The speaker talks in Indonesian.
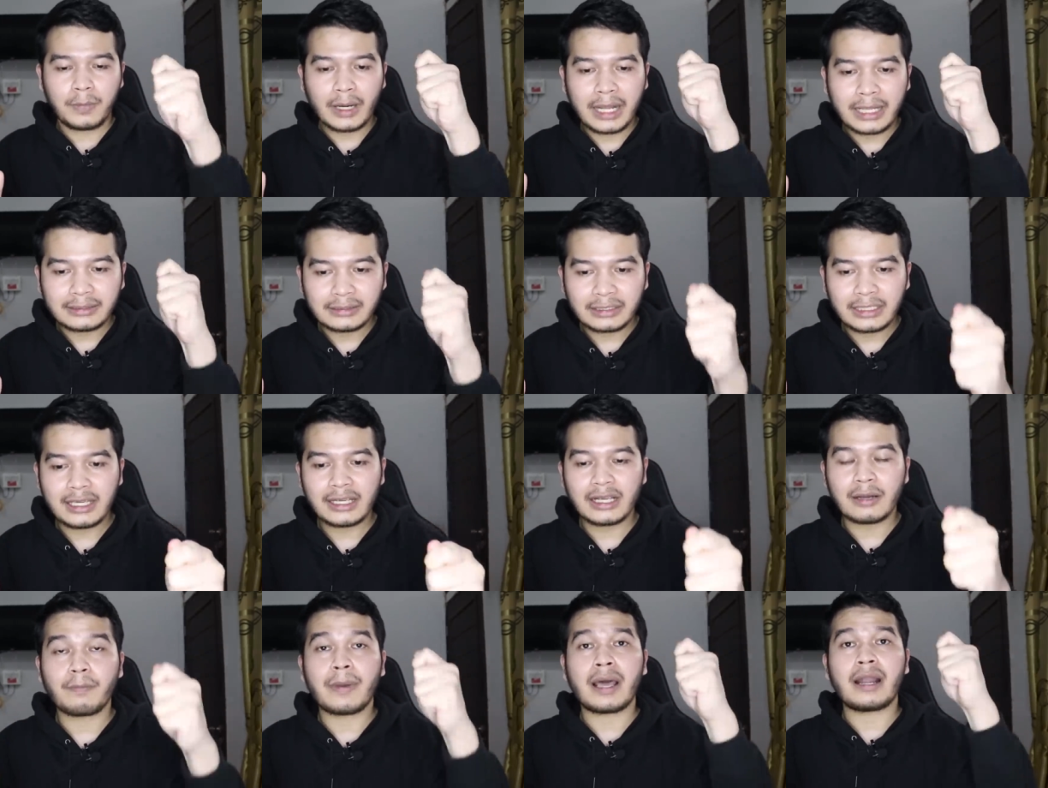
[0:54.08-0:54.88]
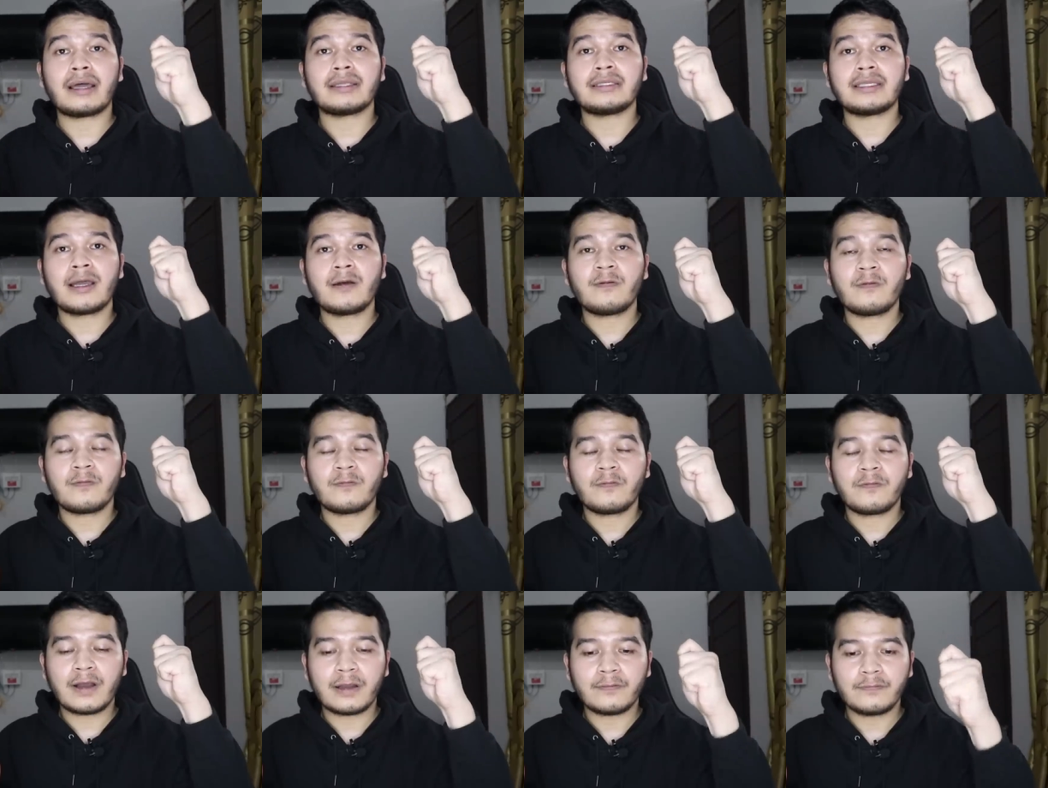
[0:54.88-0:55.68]
pelatih kepalanya
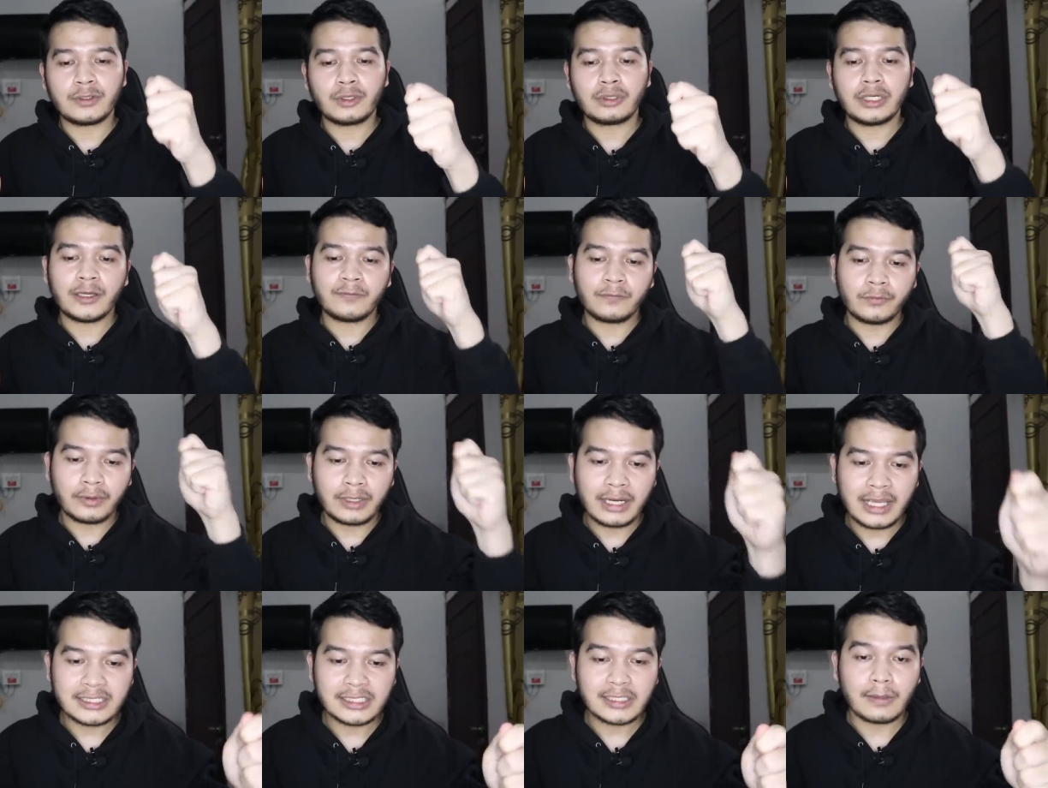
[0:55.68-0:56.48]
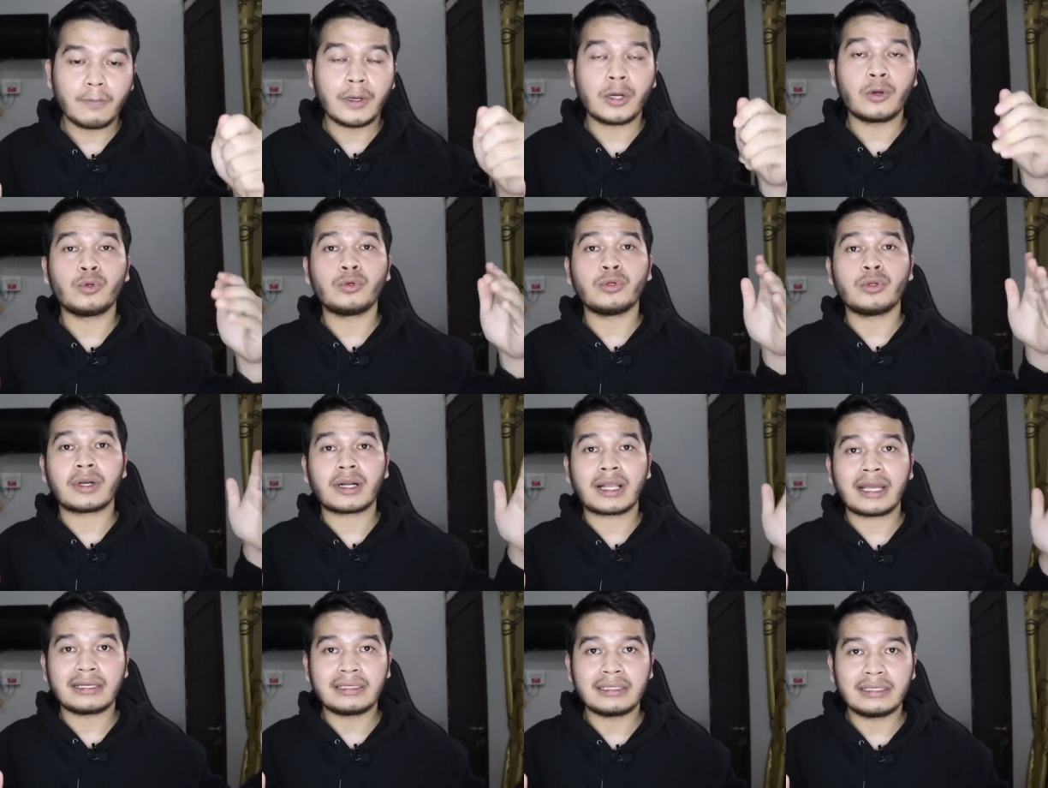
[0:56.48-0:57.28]
Fabio Lefundes
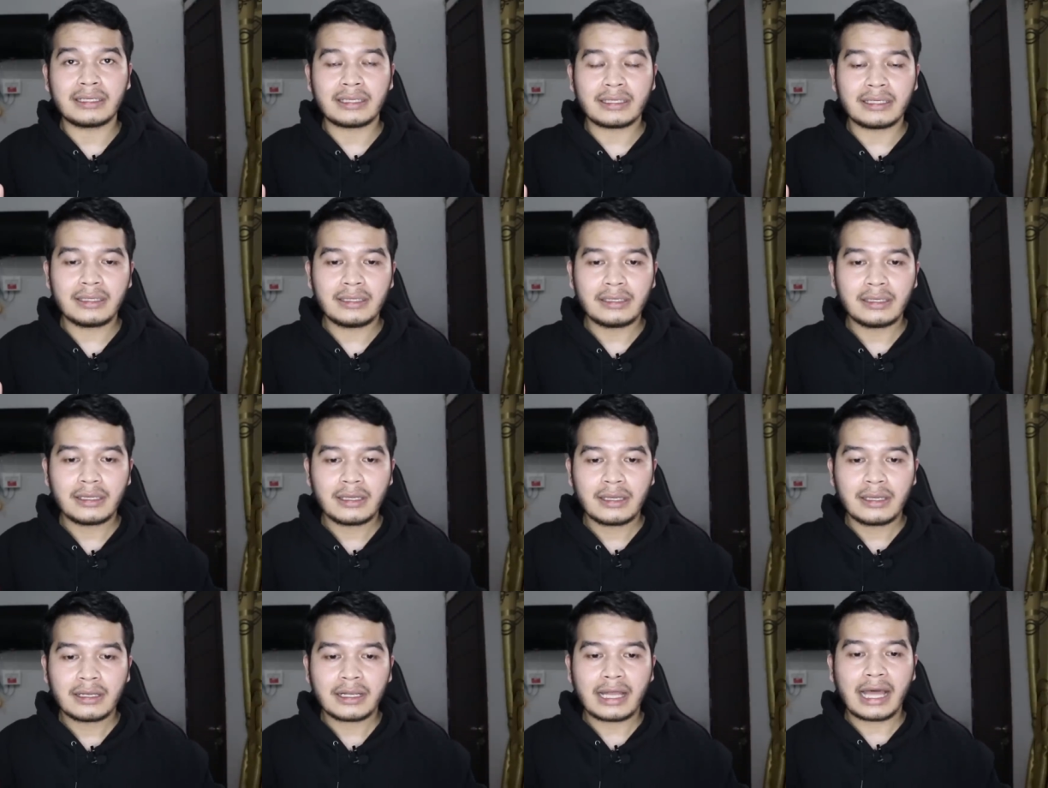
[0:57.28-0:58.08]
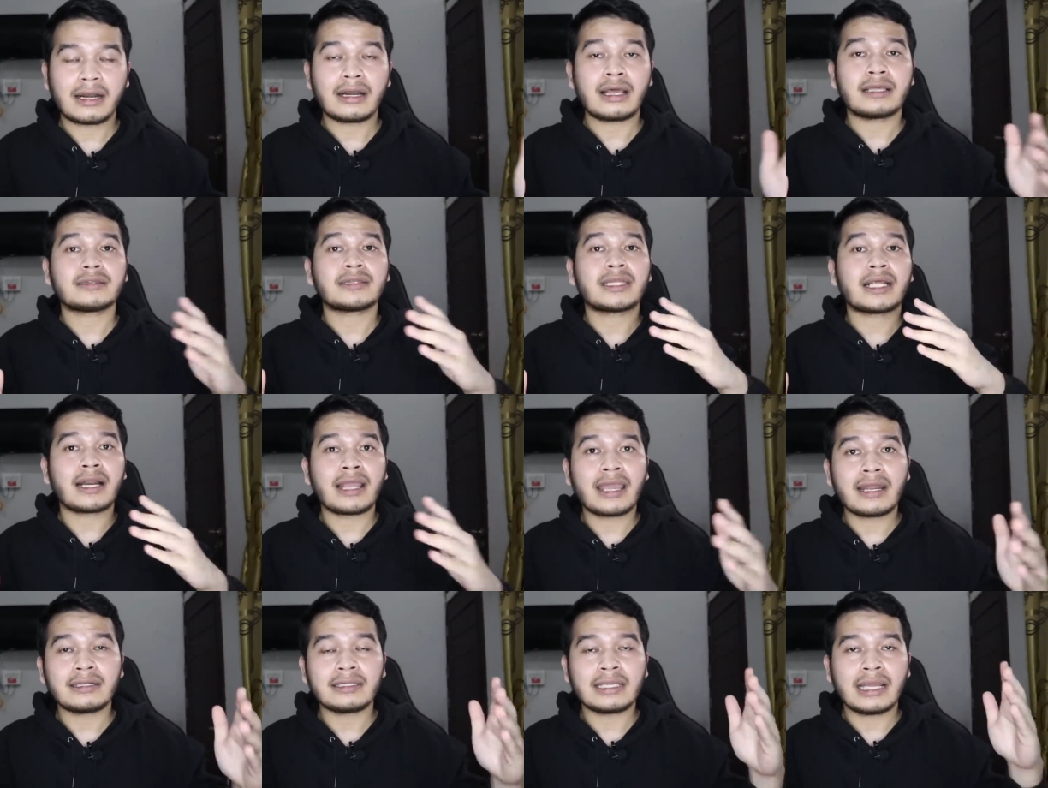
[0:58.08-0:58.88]
mengundurkan diri karena
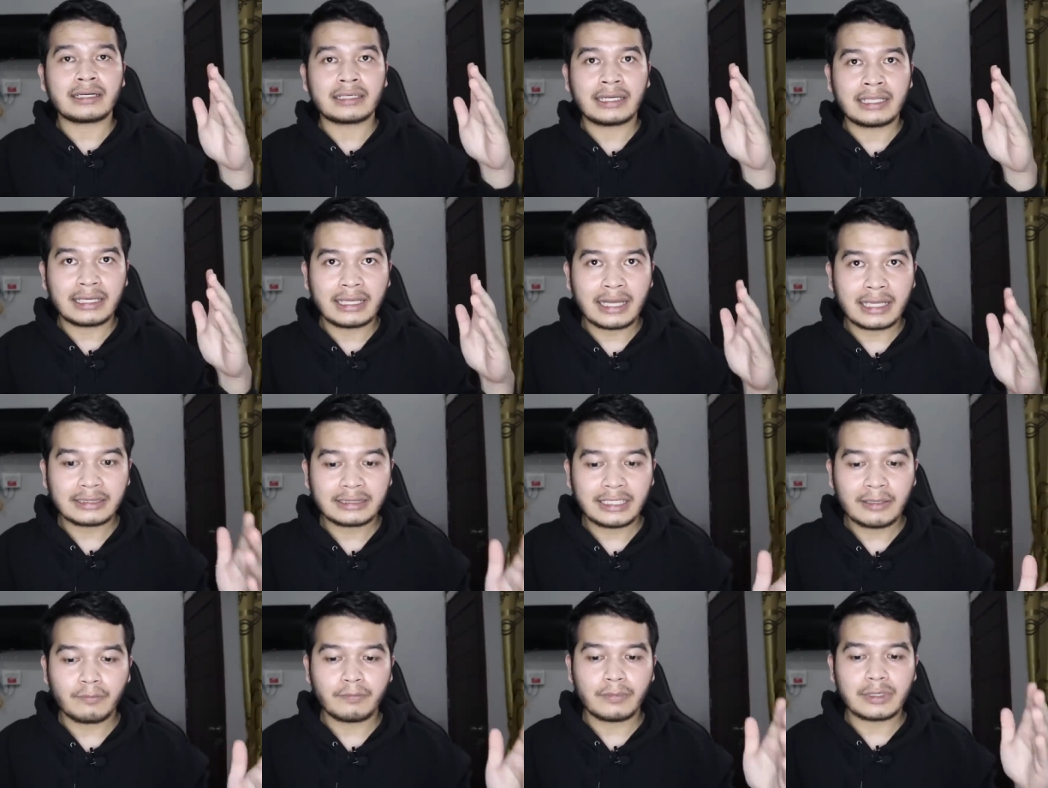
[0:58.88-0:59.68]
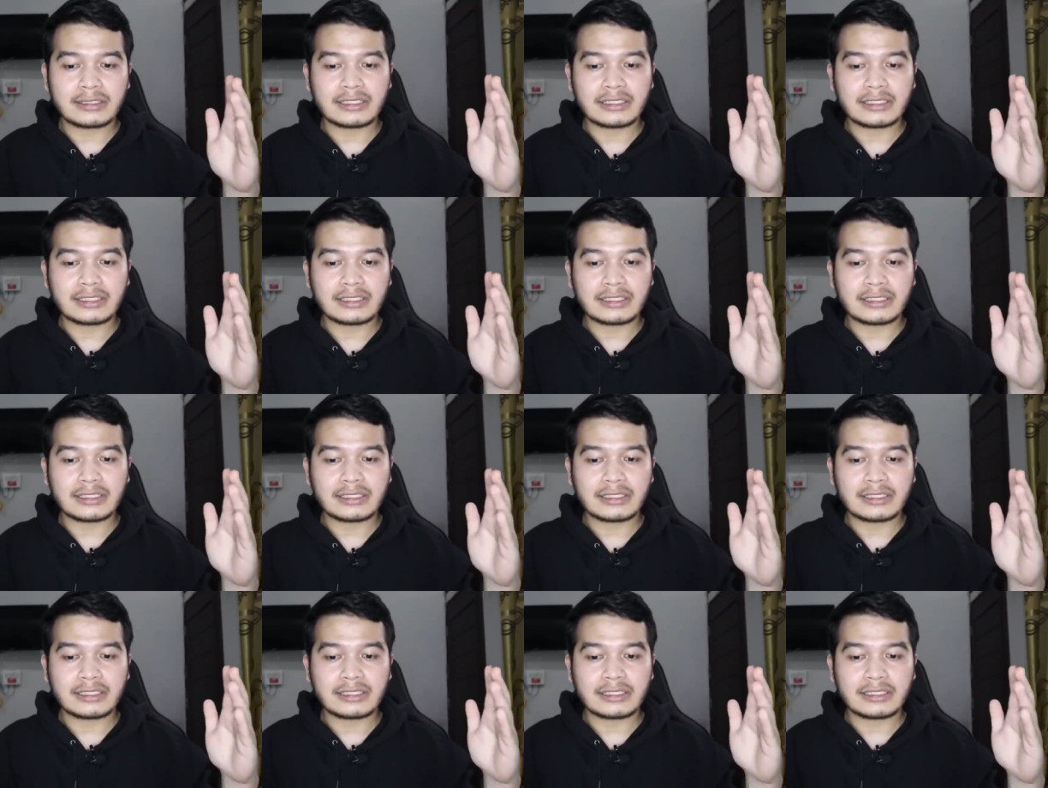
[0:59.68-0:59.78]
tren yang negatif